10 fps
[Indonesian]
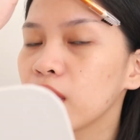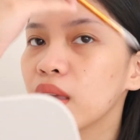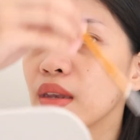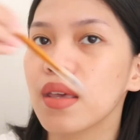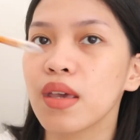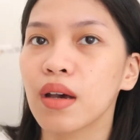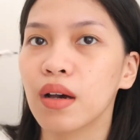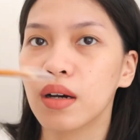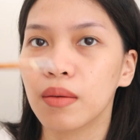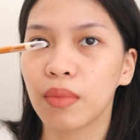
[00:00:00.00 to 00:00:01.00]
jadi
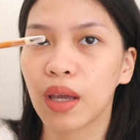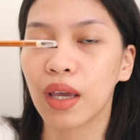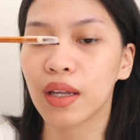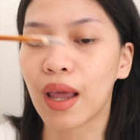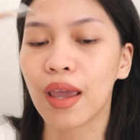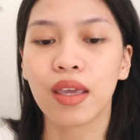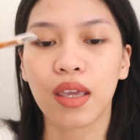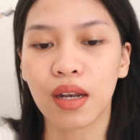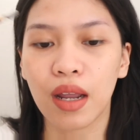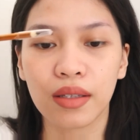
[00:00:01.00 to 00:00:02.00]
um, kayak
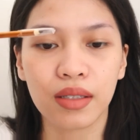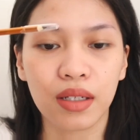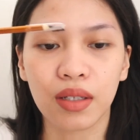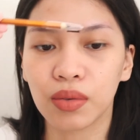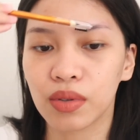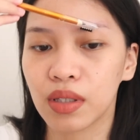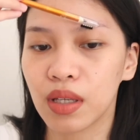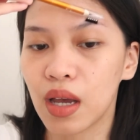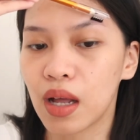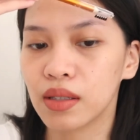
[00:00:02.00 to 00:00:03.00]
naikin aja gitu
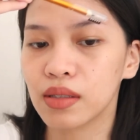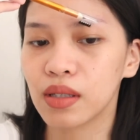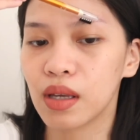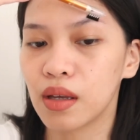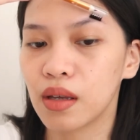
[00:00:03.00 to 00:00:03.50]
sih alisnya